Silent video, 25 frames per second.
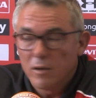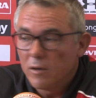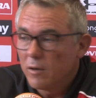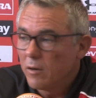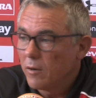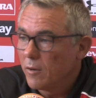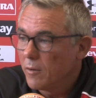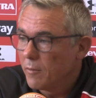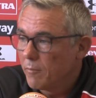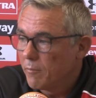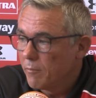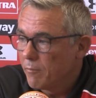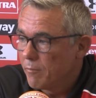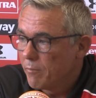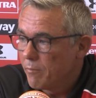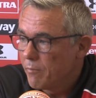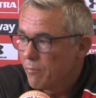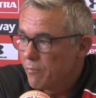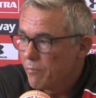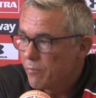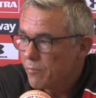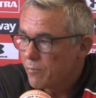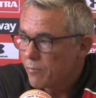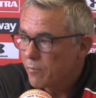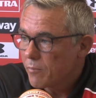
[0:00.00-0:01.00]
Ähm,
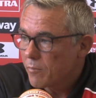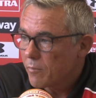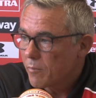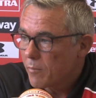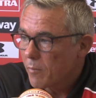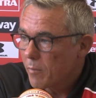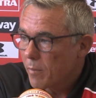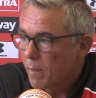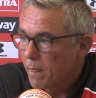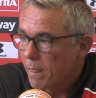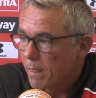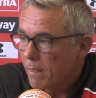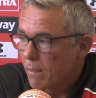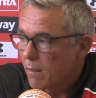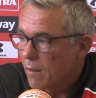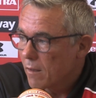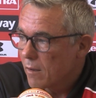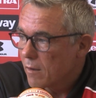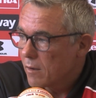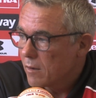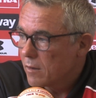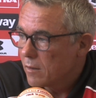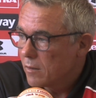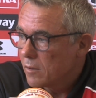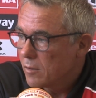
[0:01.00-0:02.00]

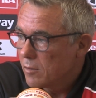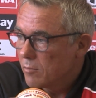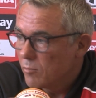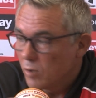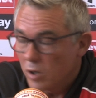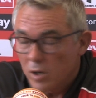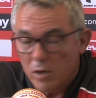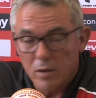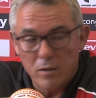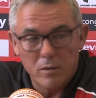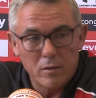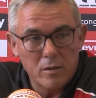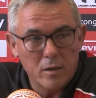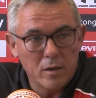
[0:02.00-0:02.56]
ja,